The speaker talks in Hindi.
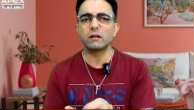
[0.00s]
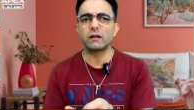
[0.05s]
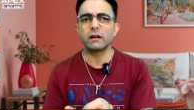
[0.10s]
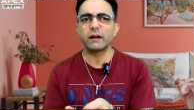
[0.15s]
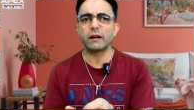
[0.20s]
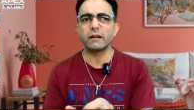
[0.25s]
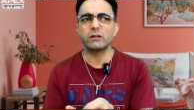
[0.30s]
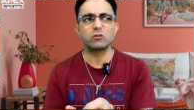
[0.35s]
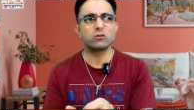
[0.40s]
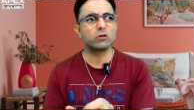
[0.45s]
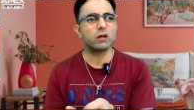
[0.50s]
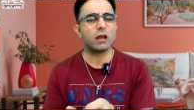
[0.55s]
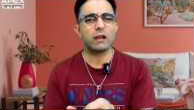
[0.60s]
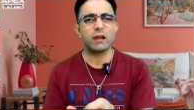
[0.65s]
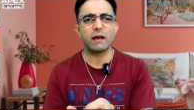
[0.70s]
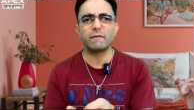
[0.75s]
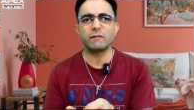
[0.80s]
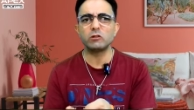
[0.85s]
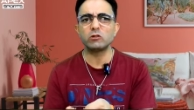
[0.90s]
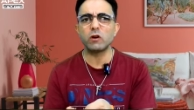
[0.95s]
क्रिकेट का
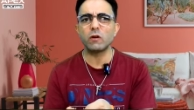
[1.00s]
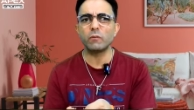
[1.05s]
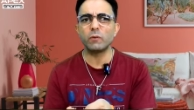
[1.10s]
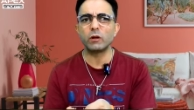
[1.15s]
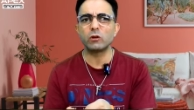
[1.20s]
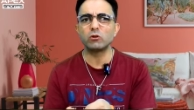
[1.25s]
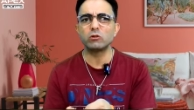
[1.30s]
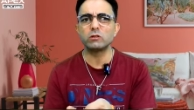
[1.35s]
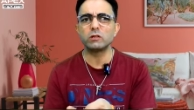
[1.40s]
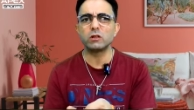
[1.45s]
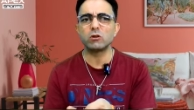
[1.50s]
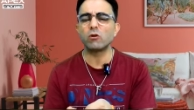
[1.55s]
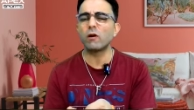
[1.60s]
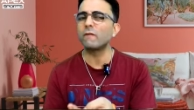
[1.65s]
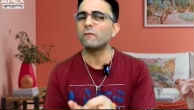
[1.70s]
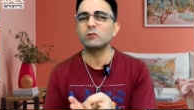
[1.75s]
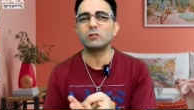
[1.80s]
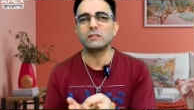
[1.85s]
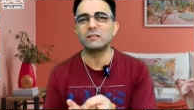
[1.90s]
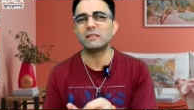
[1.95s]
लेवल जो है बिल्कुल ज़ीरो
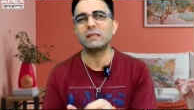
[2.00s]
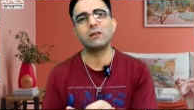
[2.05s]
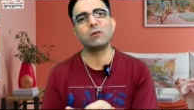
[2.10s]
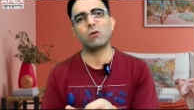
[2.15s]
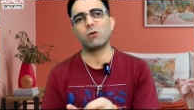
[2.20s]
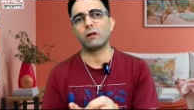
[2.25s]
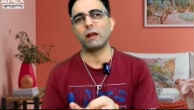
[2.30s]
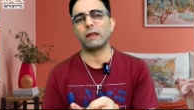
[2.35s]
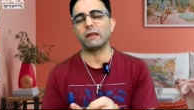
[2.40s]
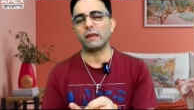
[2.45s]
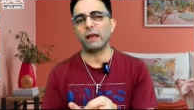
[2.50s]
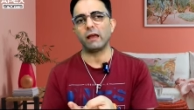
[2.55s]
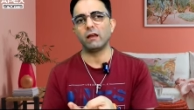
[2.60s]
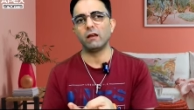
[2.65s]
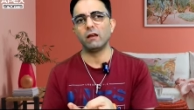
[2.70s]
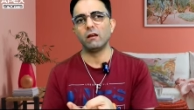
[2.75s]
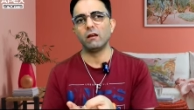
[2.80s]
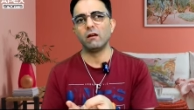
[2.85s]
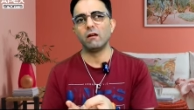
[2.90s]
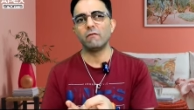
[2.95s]
है वो ज़ीरो नहीं है
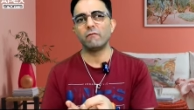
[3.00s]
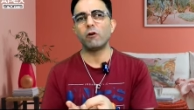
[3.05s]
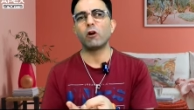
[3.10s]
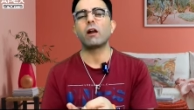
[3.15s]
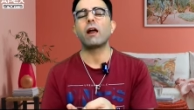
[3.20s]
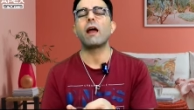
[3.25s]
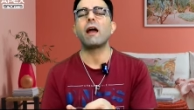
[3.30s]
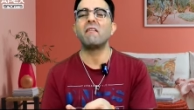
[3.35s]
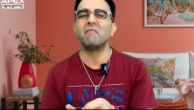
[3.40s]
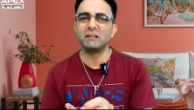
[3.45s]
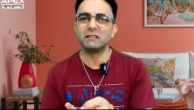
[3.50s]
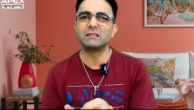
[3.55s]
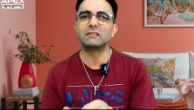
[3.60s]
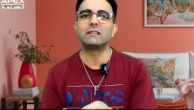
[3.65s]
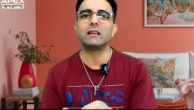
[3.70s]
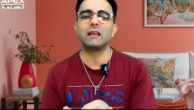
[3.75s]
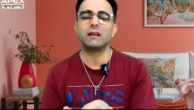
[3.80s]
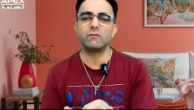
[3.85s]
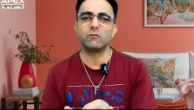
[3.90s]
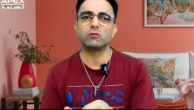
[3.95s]
फॉर हेवन
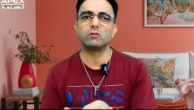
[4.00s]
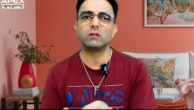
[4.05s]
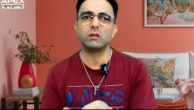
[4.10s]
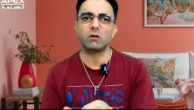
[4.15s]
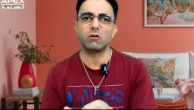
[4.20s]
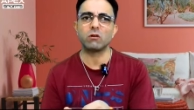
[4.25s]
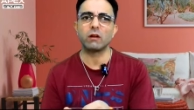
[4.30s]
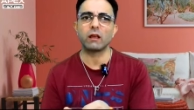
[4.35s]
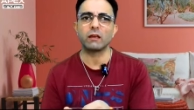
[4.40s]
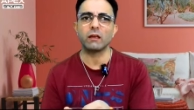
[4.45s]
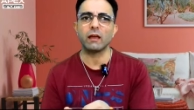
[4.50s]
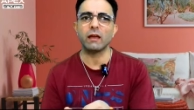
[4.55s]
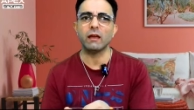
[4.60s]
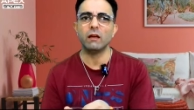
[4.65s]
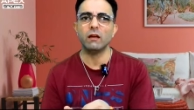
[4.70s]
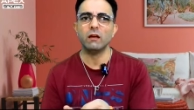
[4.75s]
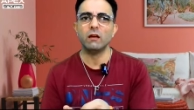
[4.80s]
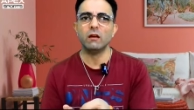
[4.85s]
सेक वो ज़ीरो नहीं है